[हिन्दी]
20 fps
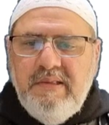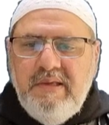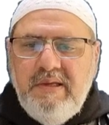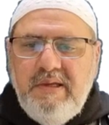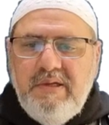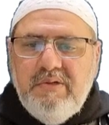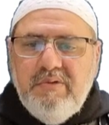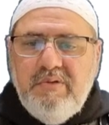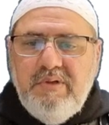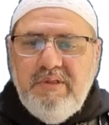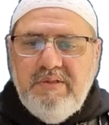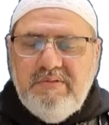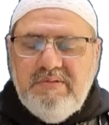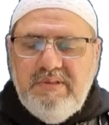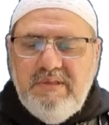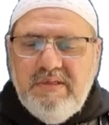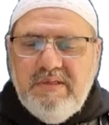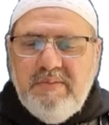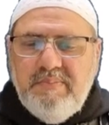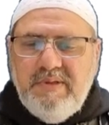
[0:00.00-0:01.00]

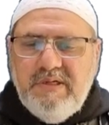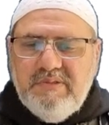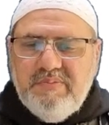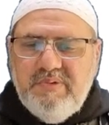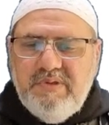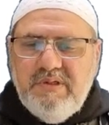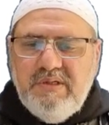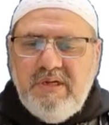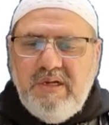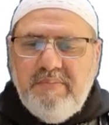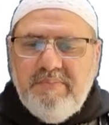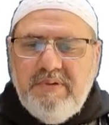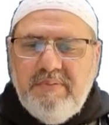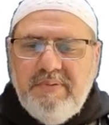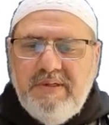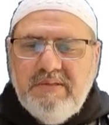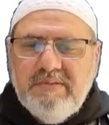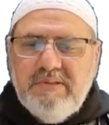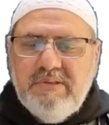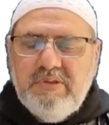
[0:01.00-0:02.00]
इंडोनेशिया का पासपोर्ट अगर आपके
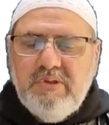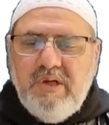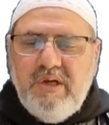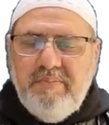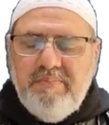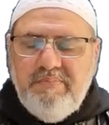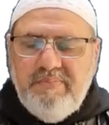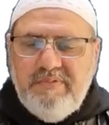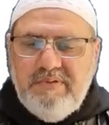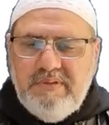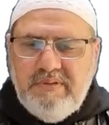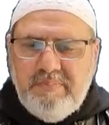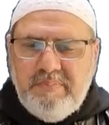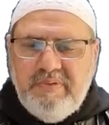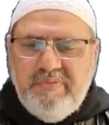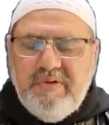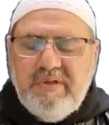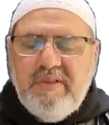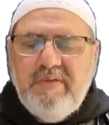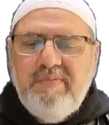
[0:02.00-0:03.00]
पास है तो आप यहाँ
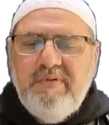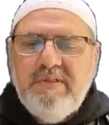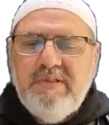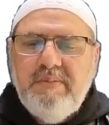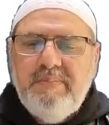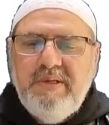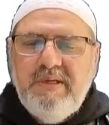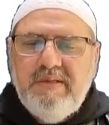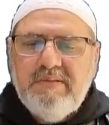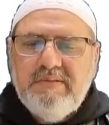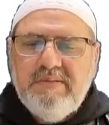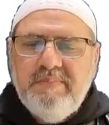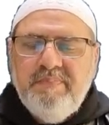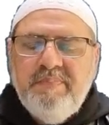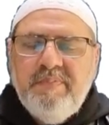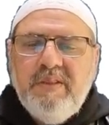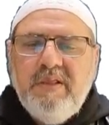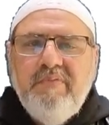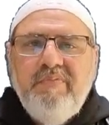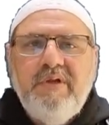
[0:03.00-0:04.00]
पे वर्किंग वीज़ा पे आ
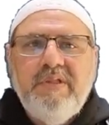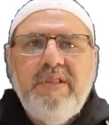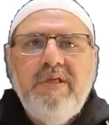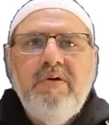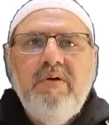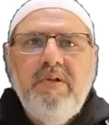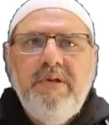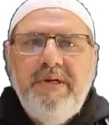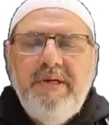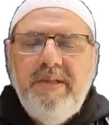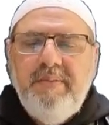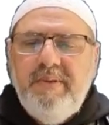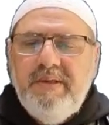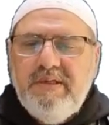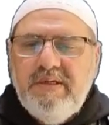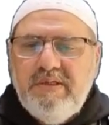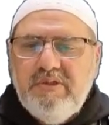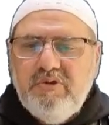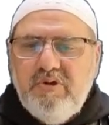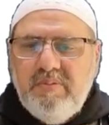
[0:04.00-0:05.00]
सकते वर्किंग हॉलीडे
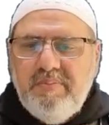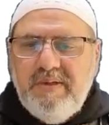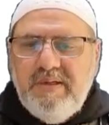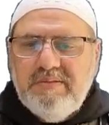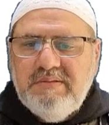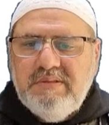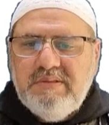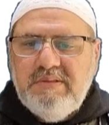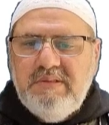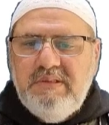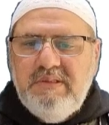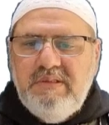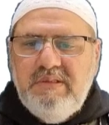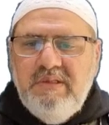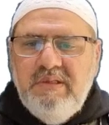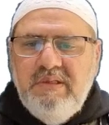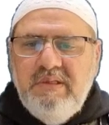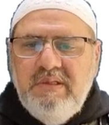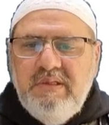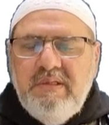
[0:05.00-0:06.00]
मेकर के तौर पे आ सकते हैं
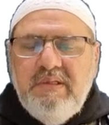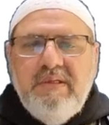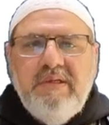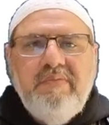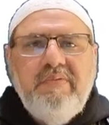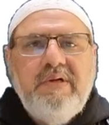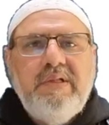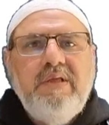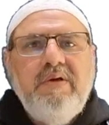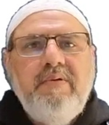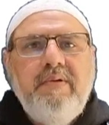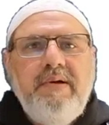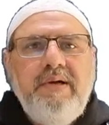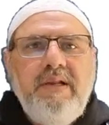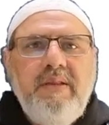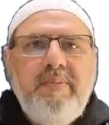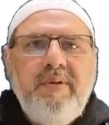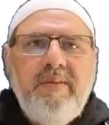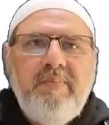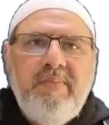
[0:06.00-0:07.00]
वर्किंग
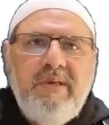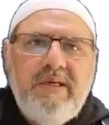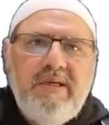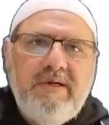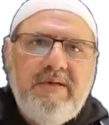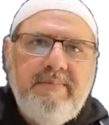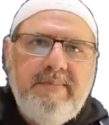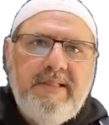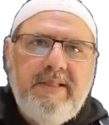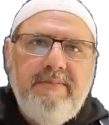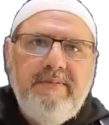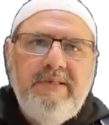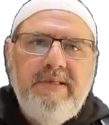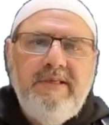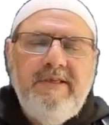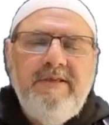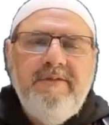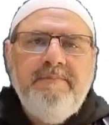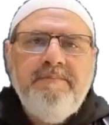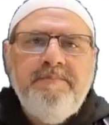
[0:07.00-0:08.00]
हॉलीडे मेकर का मतलब
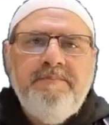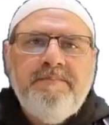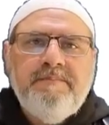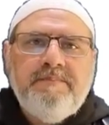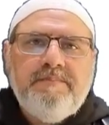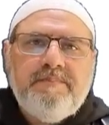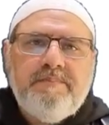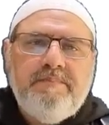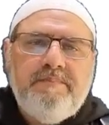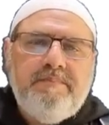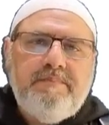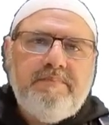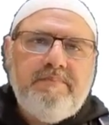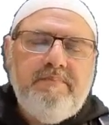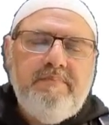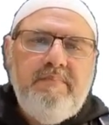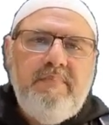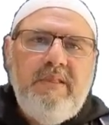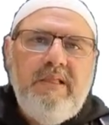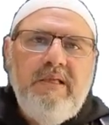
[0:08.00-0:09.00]
ये है
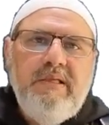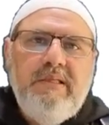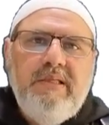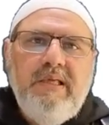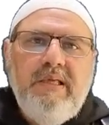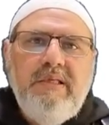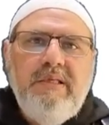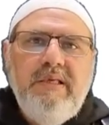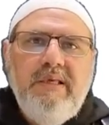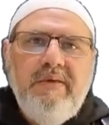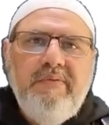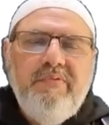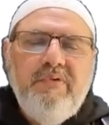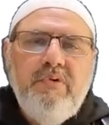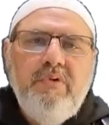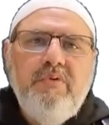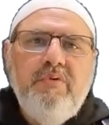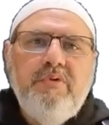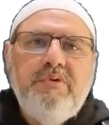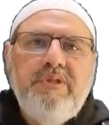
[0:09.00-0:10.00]
कि ये वो
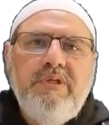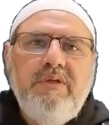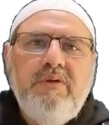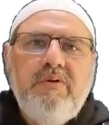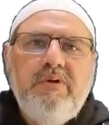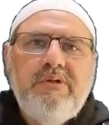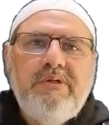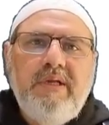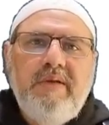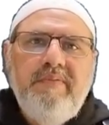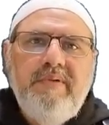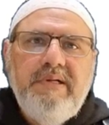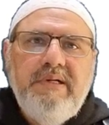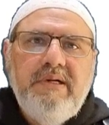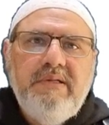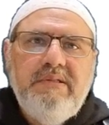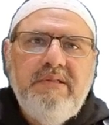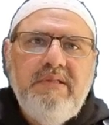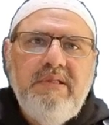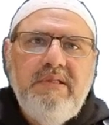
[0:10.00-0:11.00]
लोग होते हैं जो कि ट्रैवल
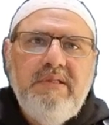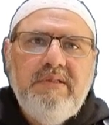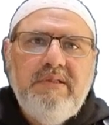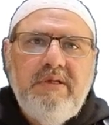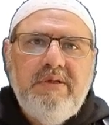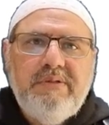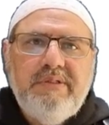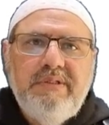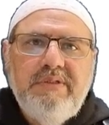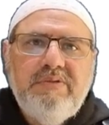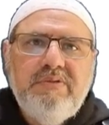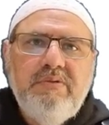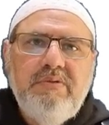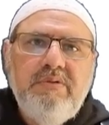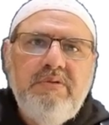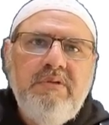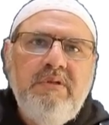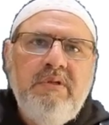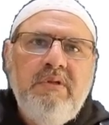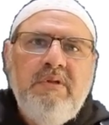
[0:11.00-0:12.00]
करते हैं कंट्रीज़
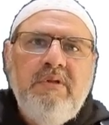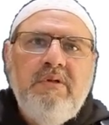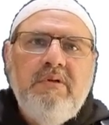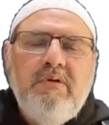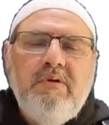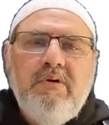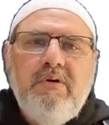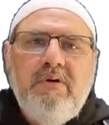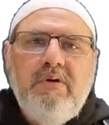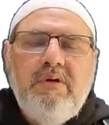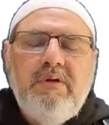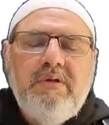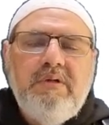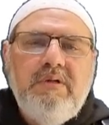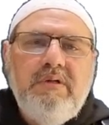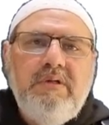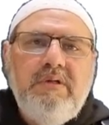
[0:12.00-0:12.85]
को और